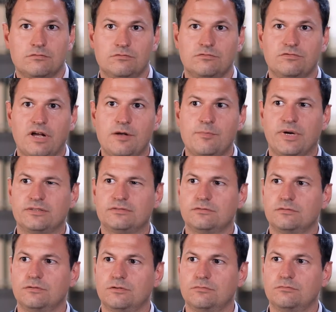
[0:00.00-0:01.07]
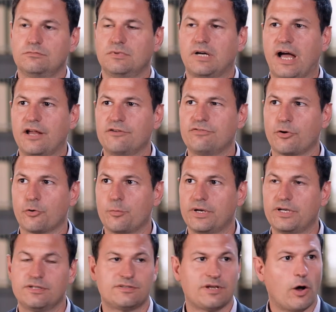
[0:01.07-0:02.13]
weil man äh, einfach über
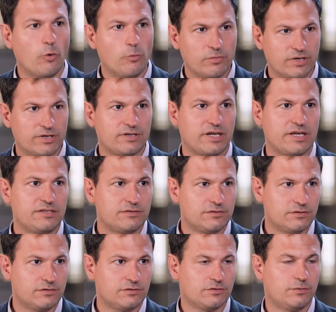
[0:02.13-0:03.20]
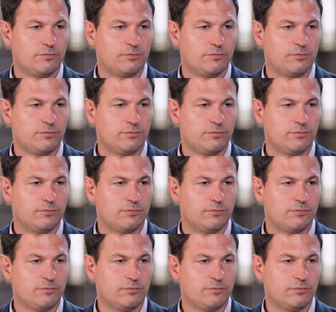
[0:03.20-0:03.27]
den Daumen gerechnet